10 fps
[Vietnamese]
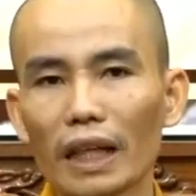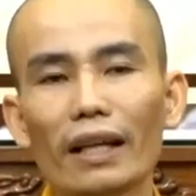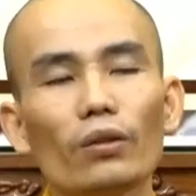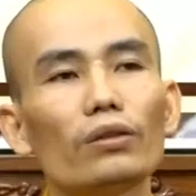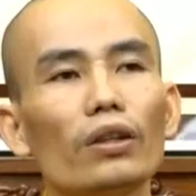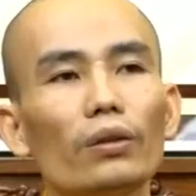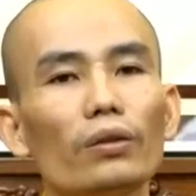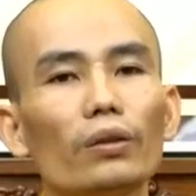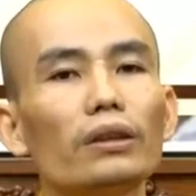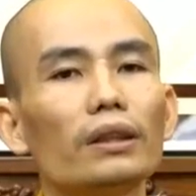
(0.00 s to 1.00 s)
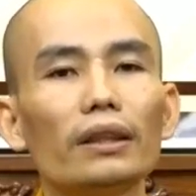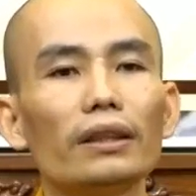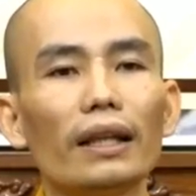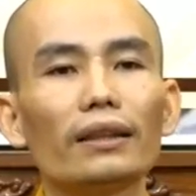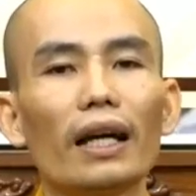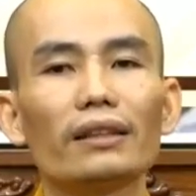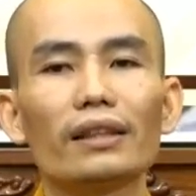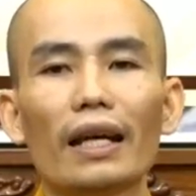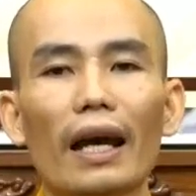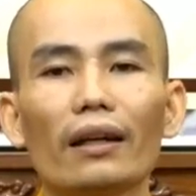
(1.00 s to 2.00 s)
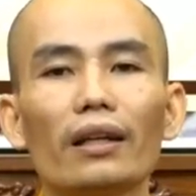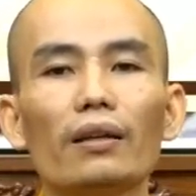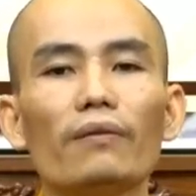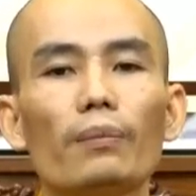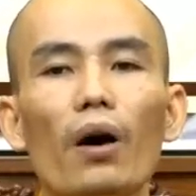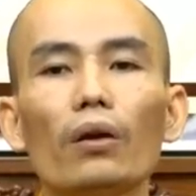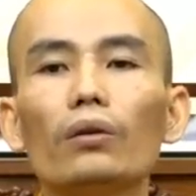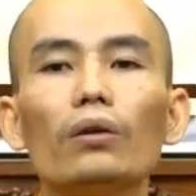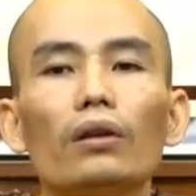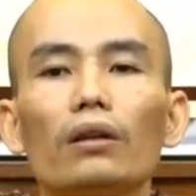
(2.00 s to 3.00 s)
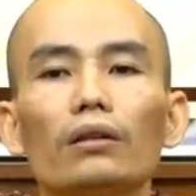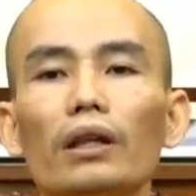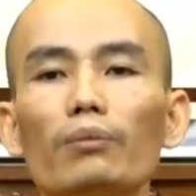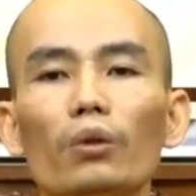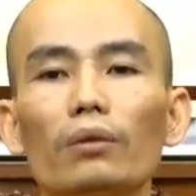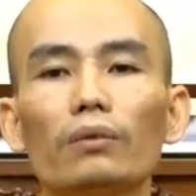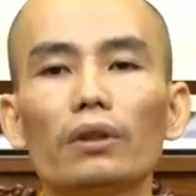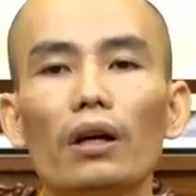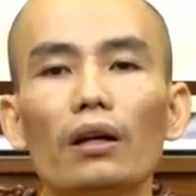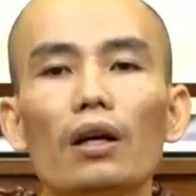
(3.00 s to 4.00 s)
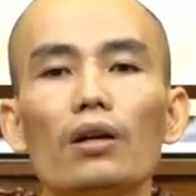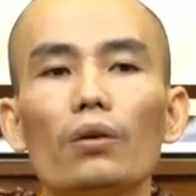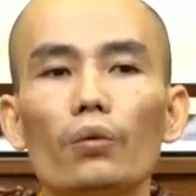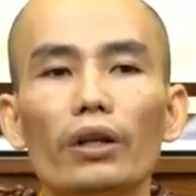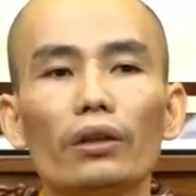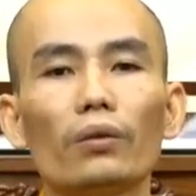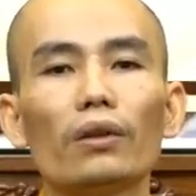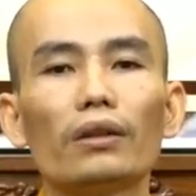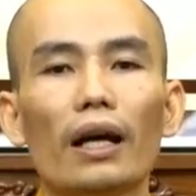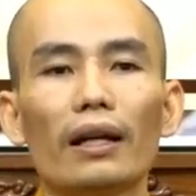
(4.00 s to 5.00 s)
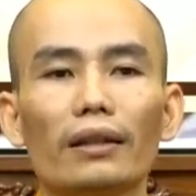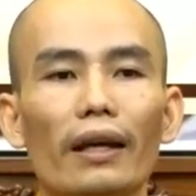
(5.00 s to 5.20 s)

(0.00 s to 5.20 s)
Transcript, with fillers: vậy ra cô ngồi có đổ thừa đi anh ta sẽ càng đi và bỏ luôn đến một lúc vào đó cô nguyền rủa anh ta